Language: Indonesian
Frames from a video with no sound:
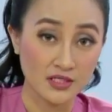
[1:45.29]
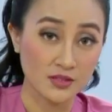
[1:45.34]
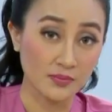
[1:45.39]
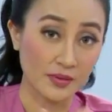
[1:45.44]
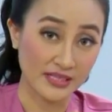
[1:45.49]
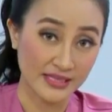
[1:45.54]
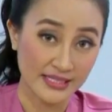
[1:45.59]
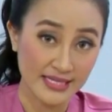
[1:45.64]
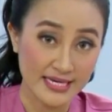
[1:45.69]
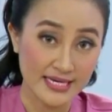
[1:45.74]

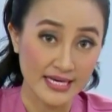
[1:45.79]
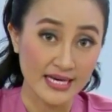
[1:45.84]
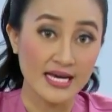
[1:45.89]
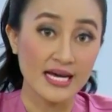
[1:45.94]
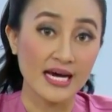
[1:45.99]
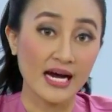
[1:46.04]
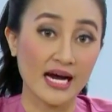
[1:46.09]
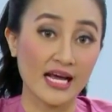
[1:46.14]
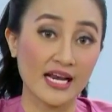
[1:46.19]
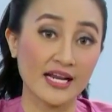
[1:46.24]
Seperti
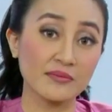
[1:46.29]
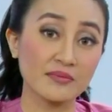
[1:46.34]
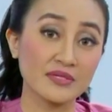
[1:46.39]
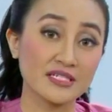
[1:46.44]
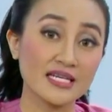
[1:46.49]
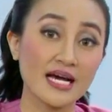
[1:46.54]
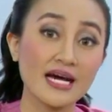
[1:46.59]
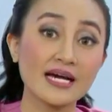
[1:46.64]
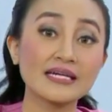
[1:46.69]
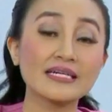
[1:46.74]
Kalian
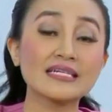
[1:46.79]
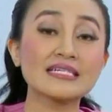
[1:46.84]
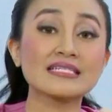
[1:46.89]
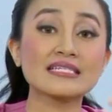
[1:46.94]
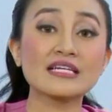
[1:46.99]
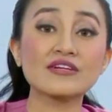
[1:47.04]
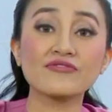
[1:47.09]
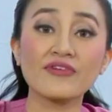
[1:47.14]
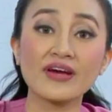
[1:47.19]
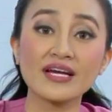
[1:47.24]
bisa
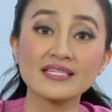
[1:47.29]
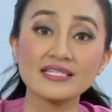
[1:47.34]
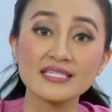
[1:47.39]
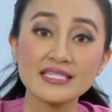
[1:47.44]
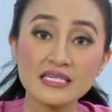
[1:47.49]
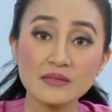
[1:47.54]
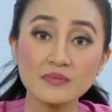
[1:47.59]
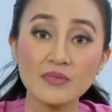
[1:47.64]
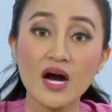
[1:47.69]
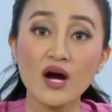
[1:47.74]

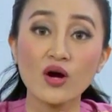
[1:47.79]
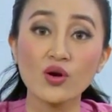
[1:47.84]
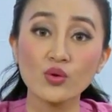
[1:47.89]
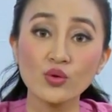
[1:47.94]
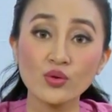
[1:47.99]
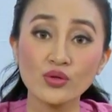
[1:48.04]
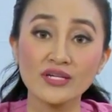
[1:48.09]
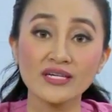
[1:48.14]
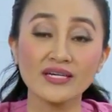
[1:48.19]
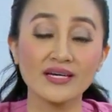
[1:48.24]
disinfeksi
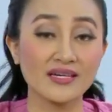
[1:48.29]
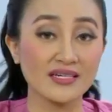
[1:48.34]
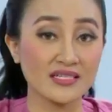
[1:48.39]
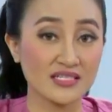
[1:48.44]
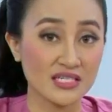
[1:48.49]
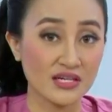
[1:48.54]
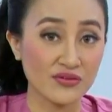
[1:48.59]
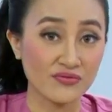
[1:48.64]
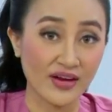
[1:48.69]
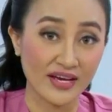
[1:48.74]
bangku dengan
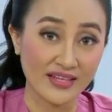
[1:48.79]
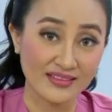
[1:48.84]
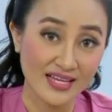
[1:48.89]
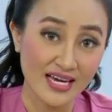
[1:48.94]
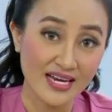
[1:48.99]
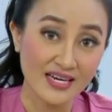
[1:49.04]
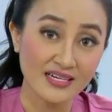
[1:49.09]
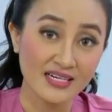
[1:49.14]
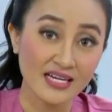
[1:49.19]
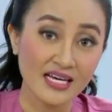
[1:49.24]

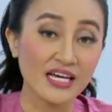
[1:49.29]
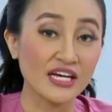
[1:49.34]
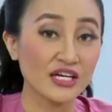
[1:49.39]
disinfektan,